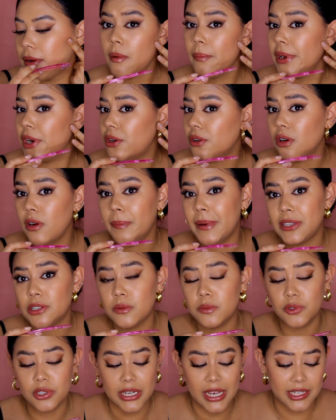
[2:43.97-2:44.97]
Pero no lo
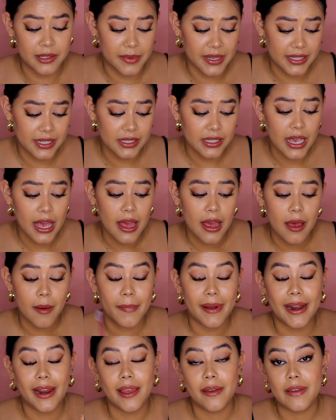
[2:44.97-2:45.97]
paso muchas veces
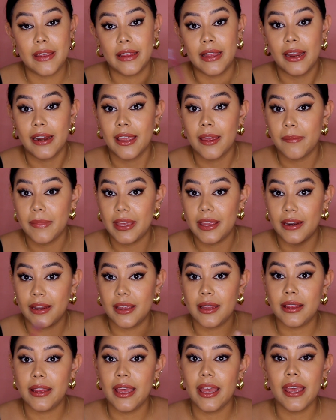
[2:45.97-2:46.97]
para evitar que me
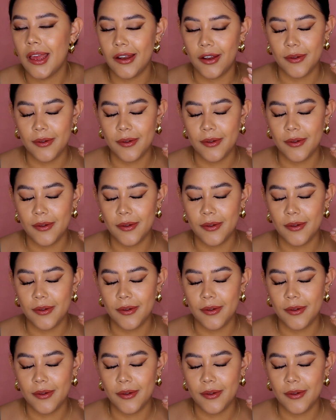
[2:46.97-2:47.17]
irrite.